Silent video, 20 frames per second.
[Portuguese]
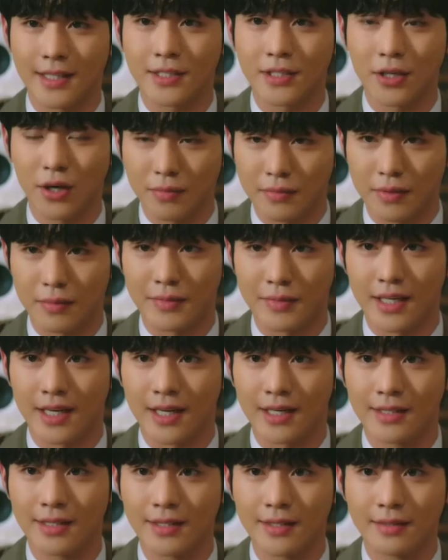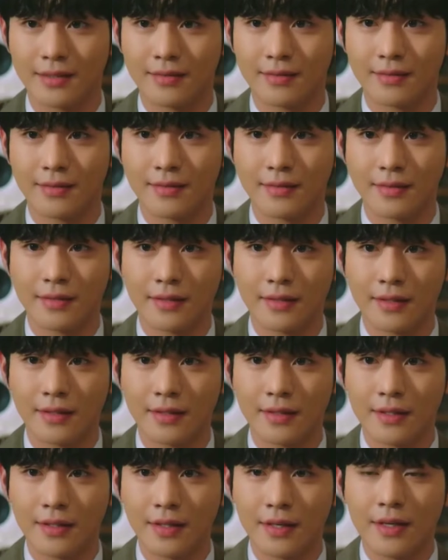as séries asiáticas
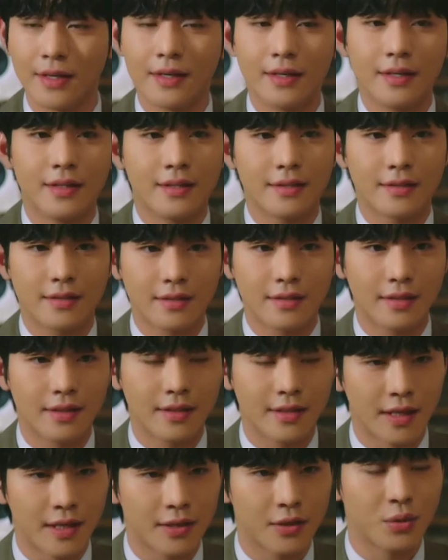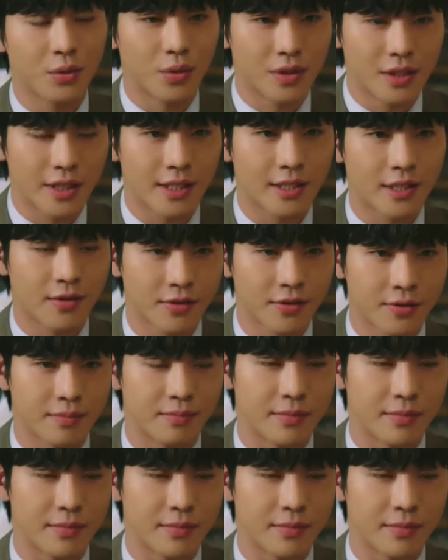são consideradas doramas.